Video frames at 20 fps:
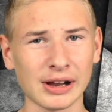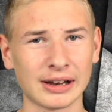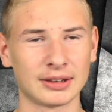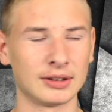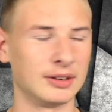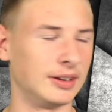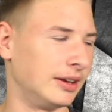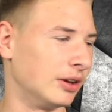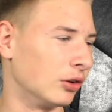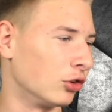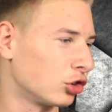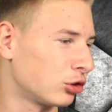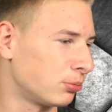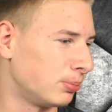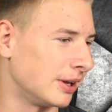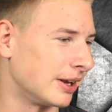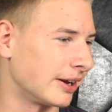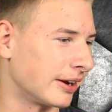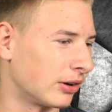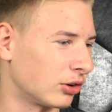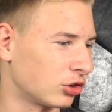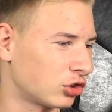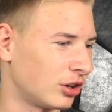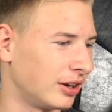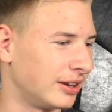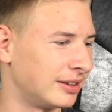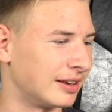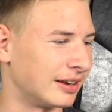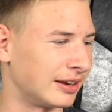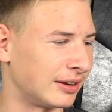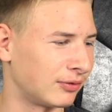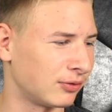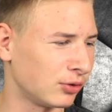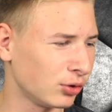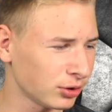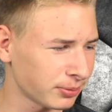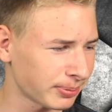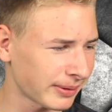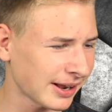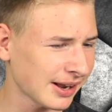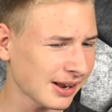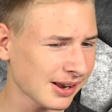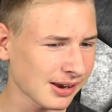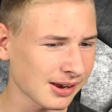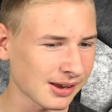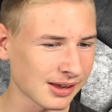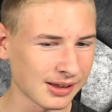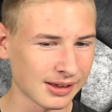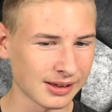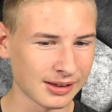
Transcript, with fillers: Also die Jungen spielen ausschließlich Fußball